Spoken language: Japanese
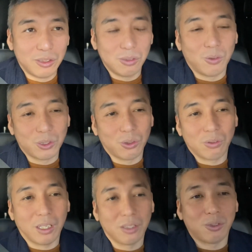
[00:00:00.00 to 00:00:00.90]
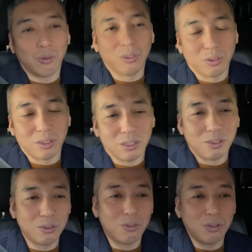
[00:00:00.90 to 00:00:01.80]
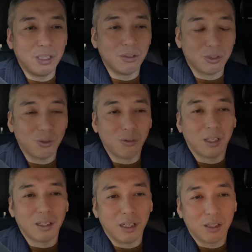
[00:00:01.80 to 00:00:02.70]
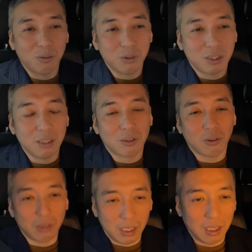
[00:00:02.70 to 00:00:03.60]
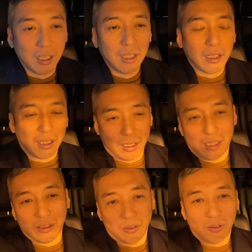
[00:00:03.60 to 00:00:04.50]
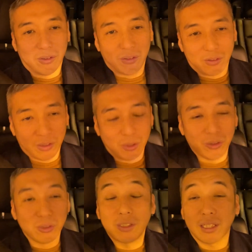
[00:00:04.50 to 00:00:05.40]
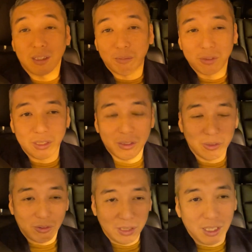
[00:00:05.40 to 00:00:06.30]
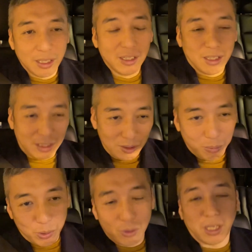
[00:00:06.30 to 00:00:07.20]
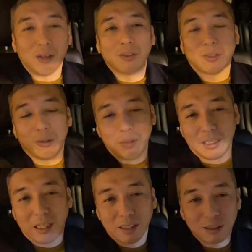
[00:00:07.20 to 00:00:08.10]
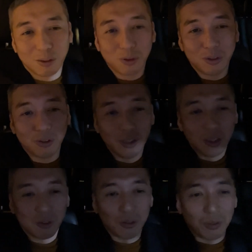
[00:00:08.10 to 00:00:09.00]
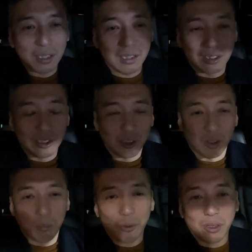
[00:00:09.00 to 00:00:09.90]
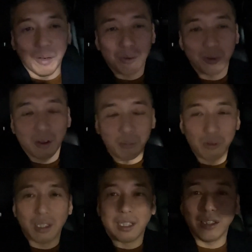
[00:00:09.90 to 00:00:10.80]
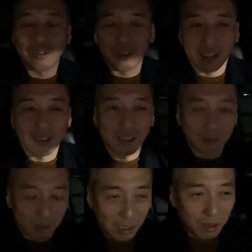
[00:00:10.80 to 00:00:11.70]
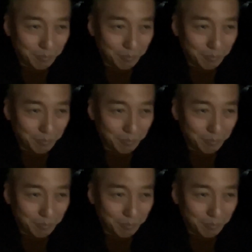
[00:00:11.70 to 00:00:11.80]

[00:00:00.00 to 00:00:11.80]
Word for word: 15少年漂流、15人の少年がある無人島で、あの、漂流しちゃって無人島で、あの、冒険をするみたいな、そういうファンタジーとか冒険ものが僕は大好きだったので、